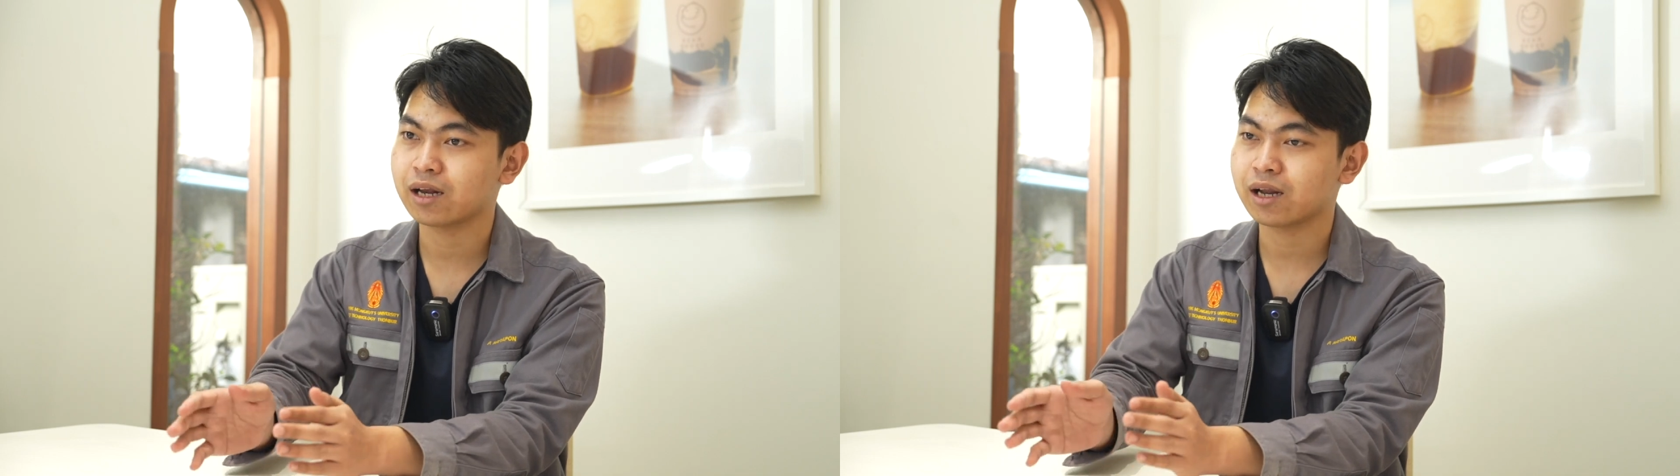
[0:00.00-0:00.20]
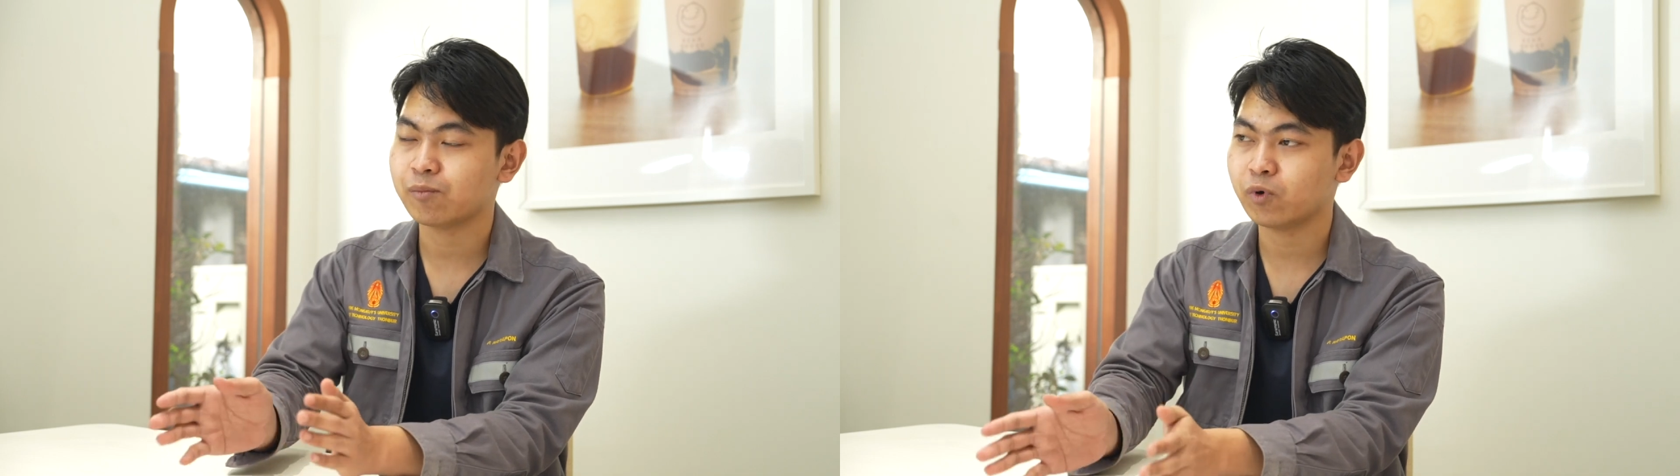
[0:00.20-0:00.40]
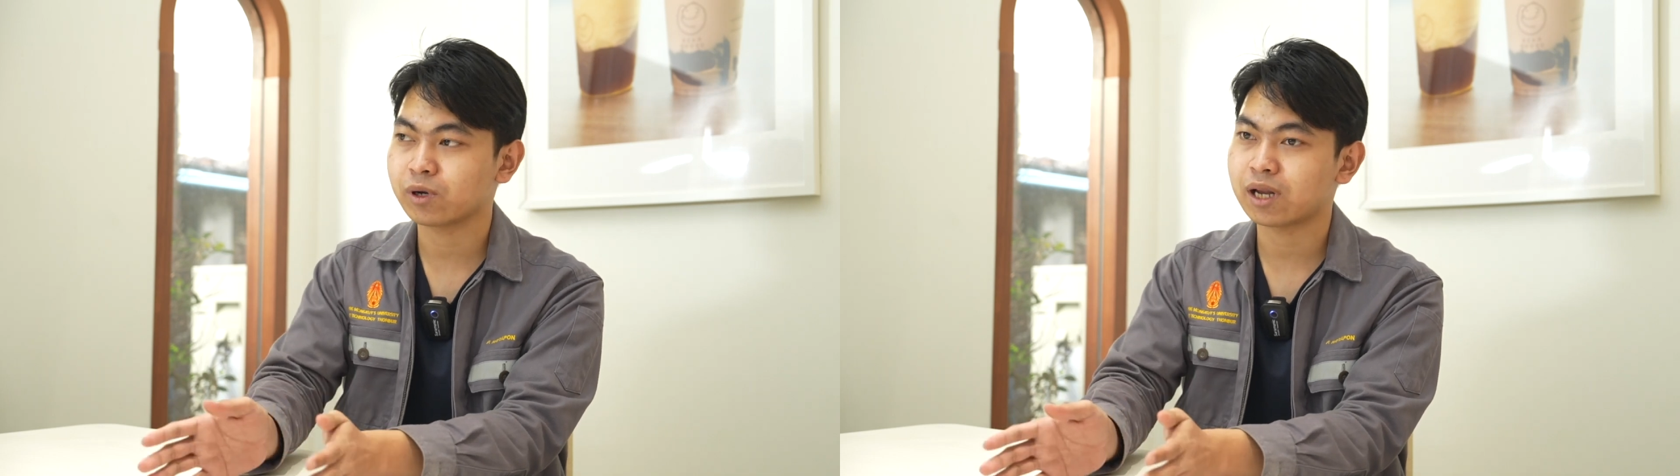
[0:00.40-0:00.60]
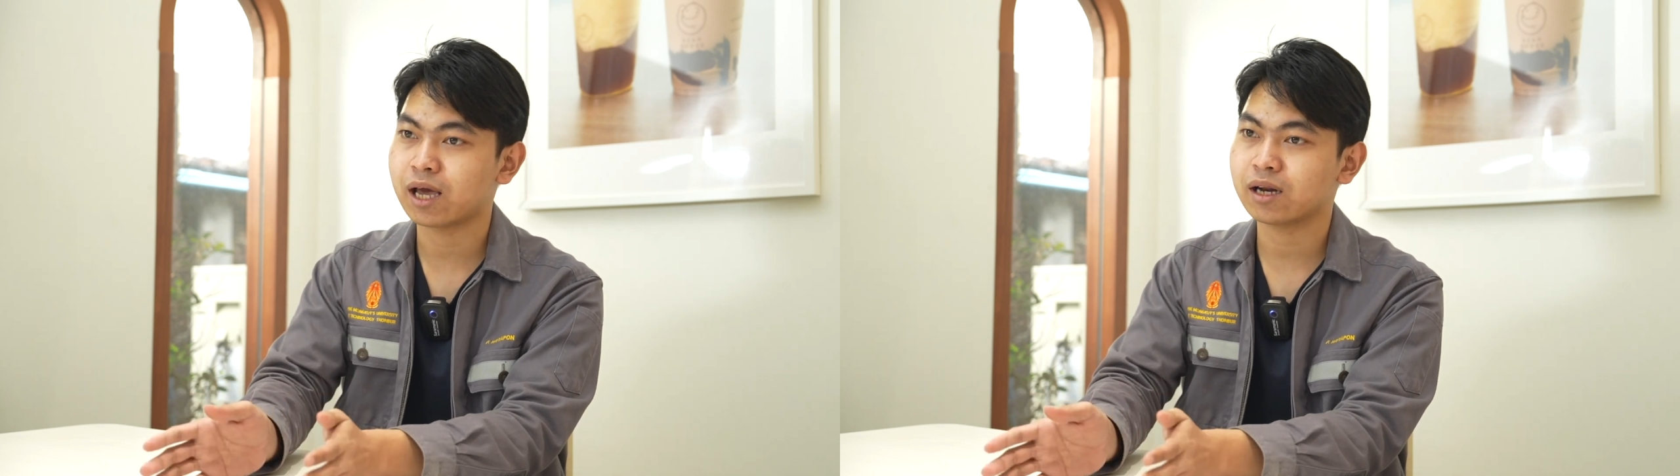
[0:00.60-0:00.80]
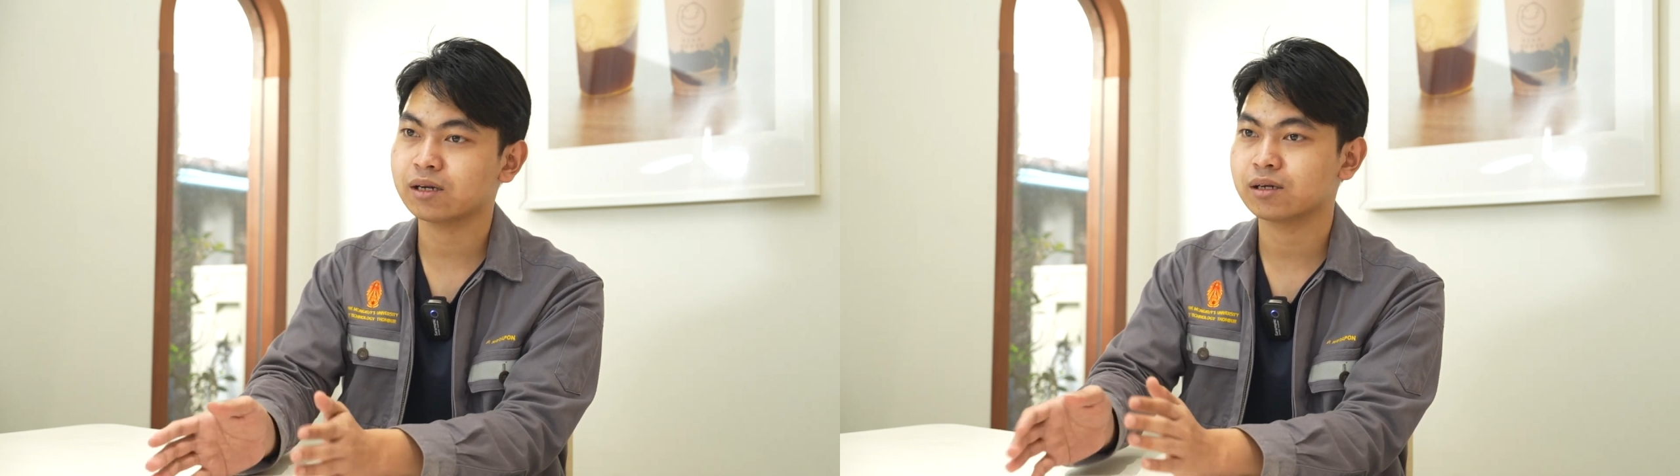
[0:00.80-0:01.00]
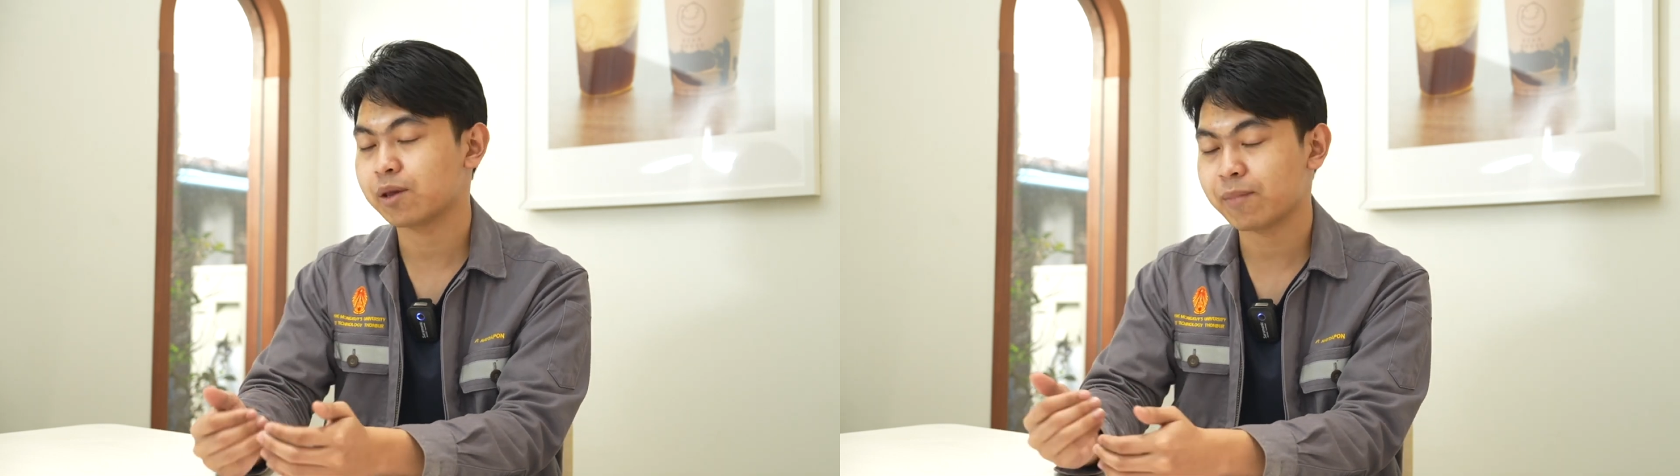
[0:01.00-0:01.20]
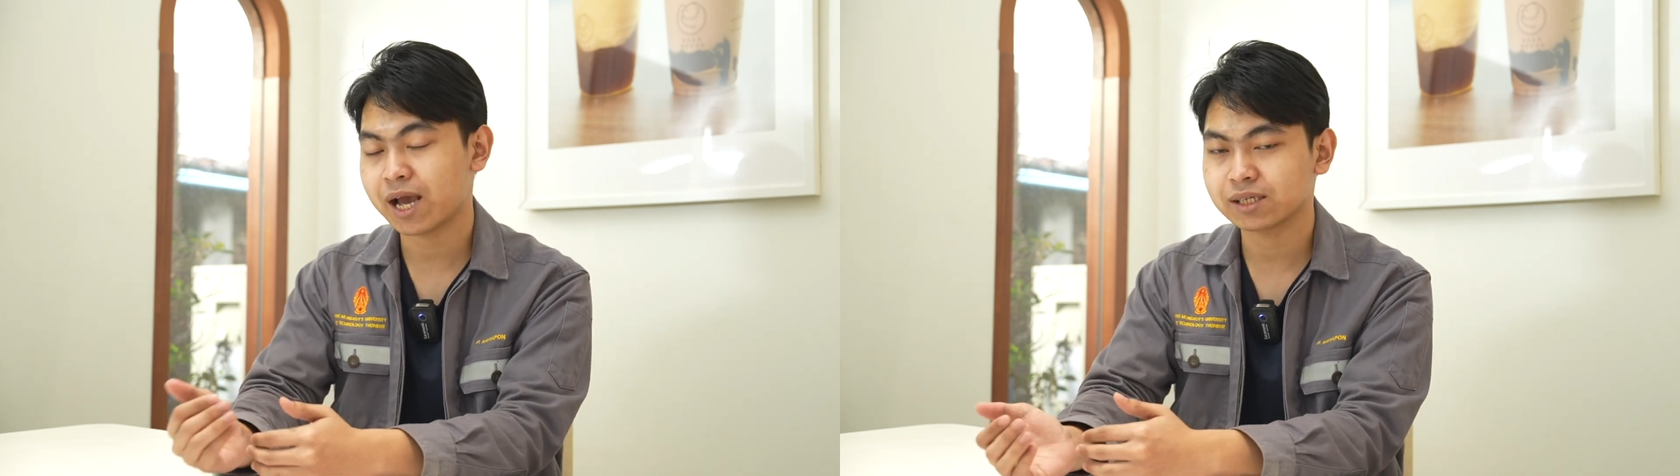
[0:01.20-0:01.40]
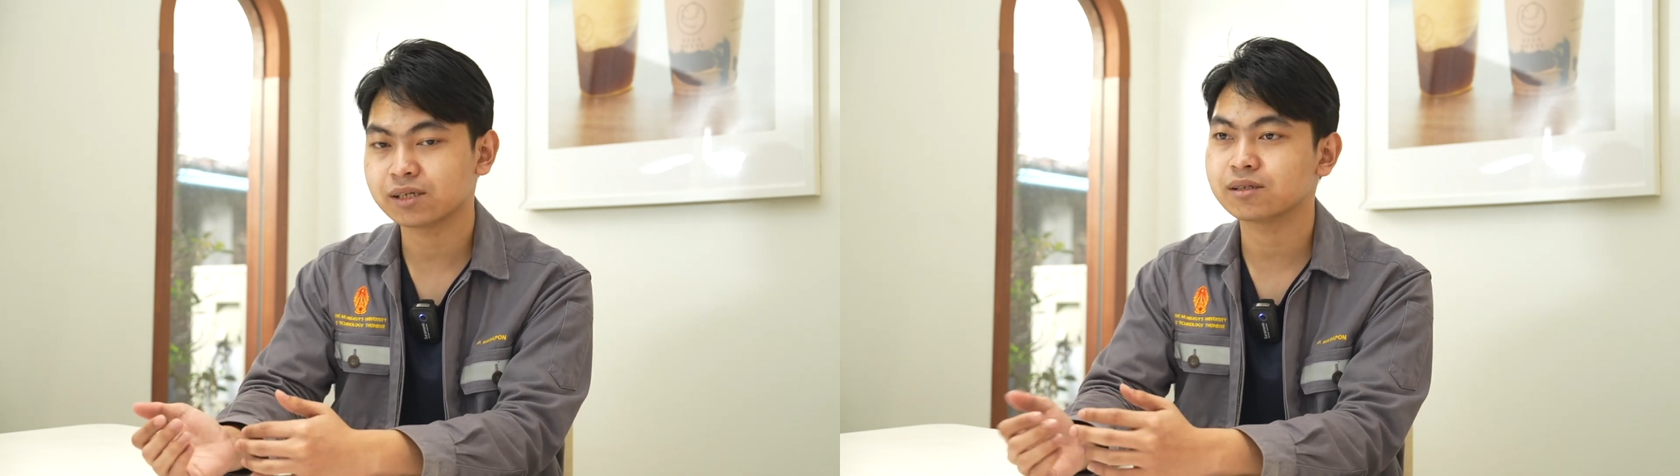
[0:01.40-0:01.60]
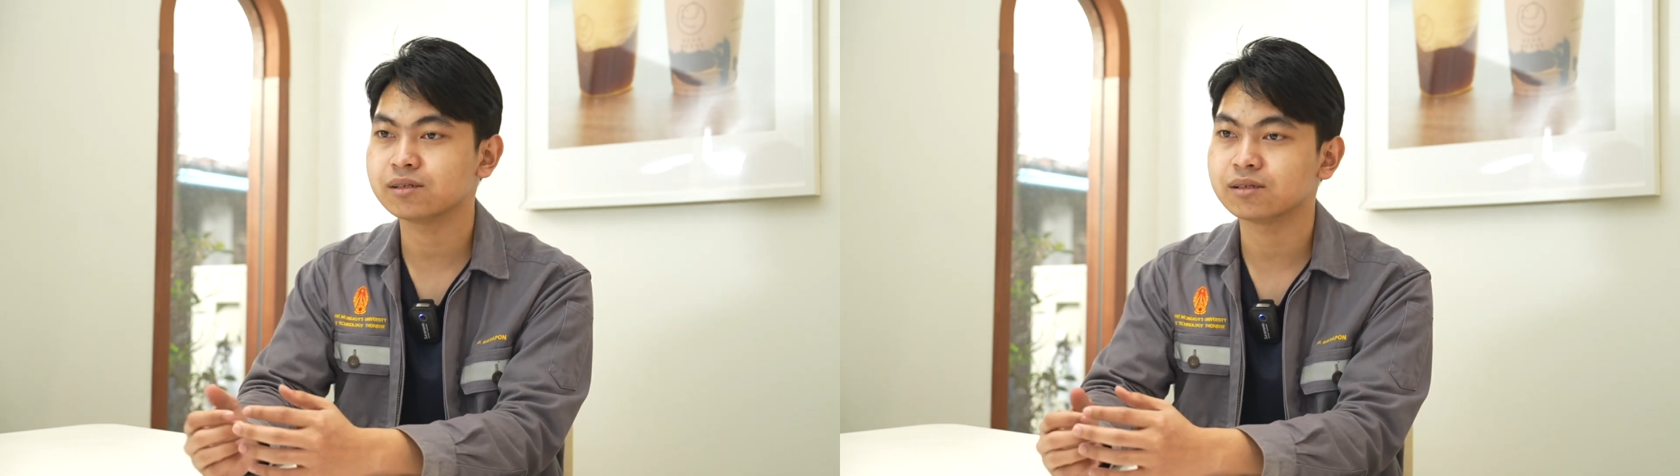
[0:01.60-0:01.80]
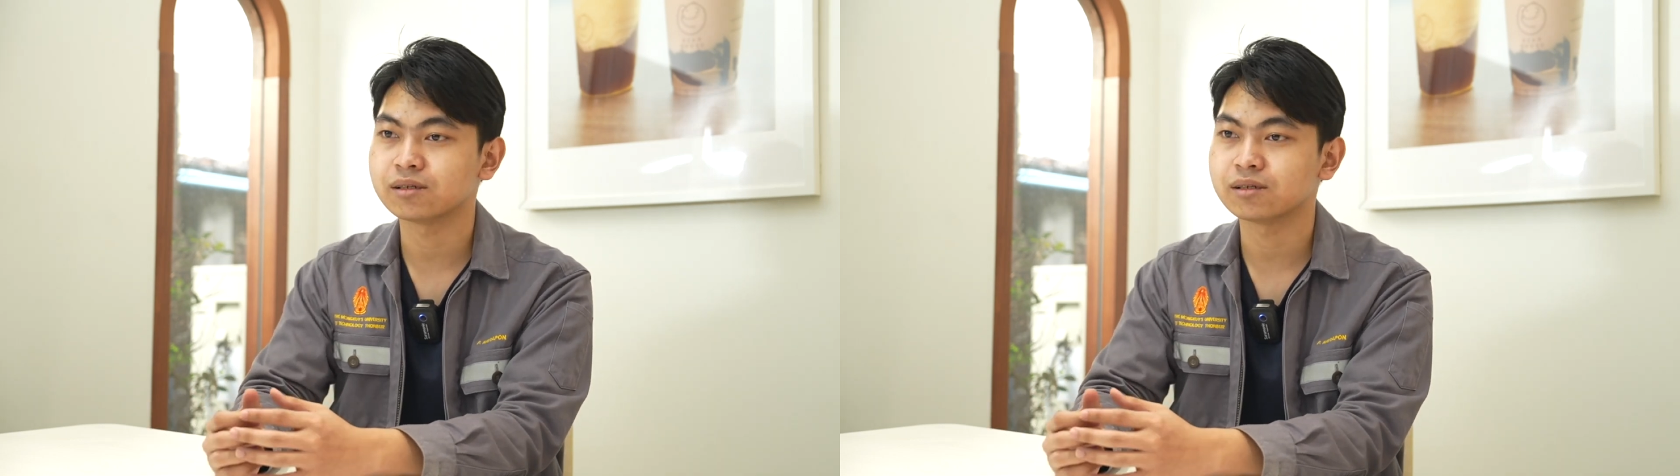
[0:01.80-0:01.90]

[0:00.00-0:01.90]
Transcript: นะบทนั้นได้มากขึ้น